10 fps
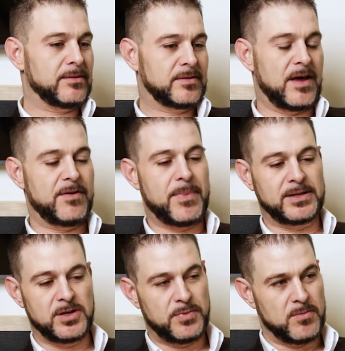ça fait
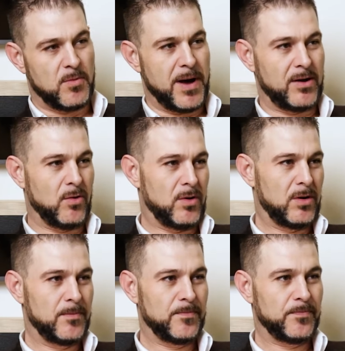partie un peu de mon parcours.
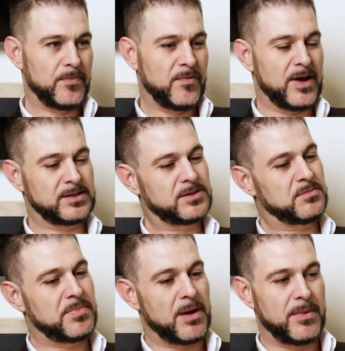Fait si tu
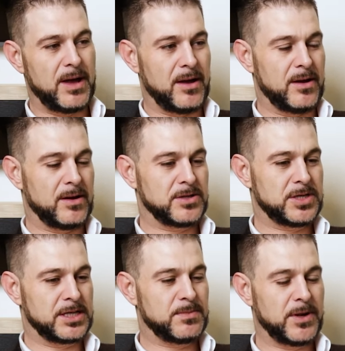me permets, euh, je
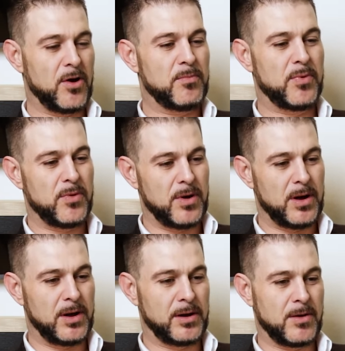t'explique un peu
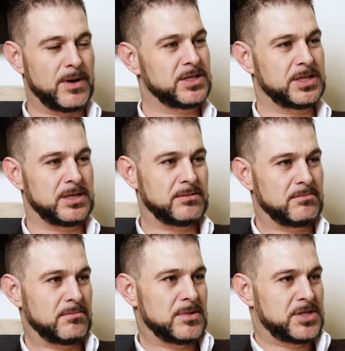euh, comment j'ai,
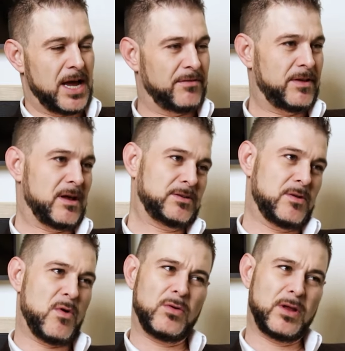je suis arrivé dans ce
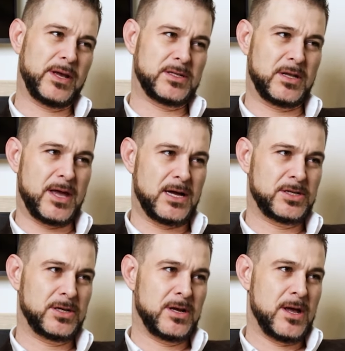monde-là de
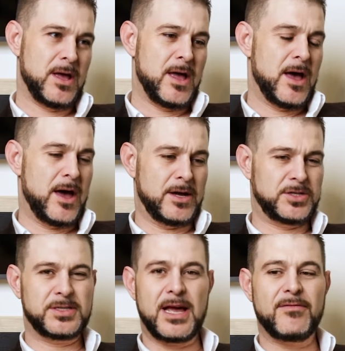réseautage. Euh,
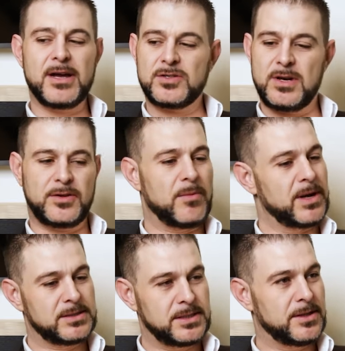juste avant, je voulais te
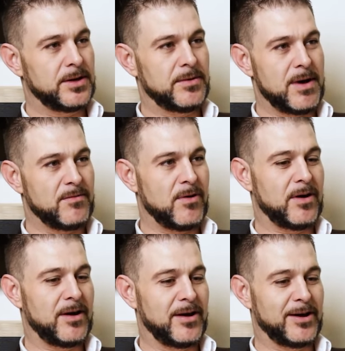remercier de m'avoir
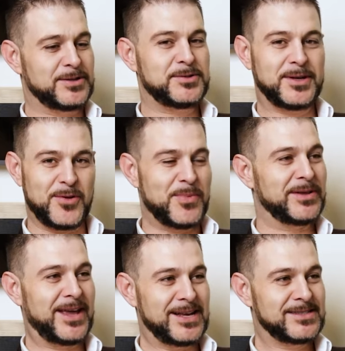reçu à ton
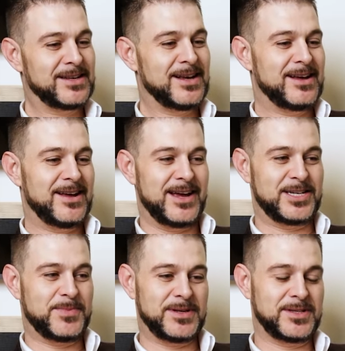podcast.
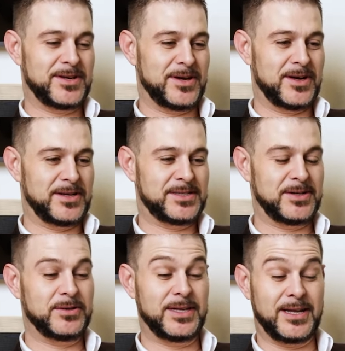je pense que
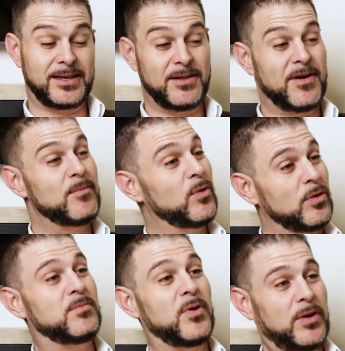Cyril, tu es en train de faire beaucoup
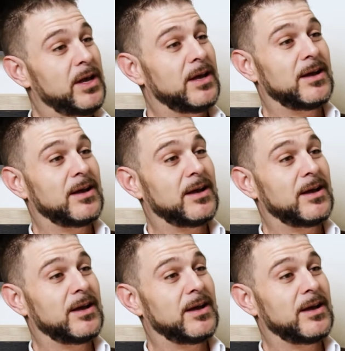de bruit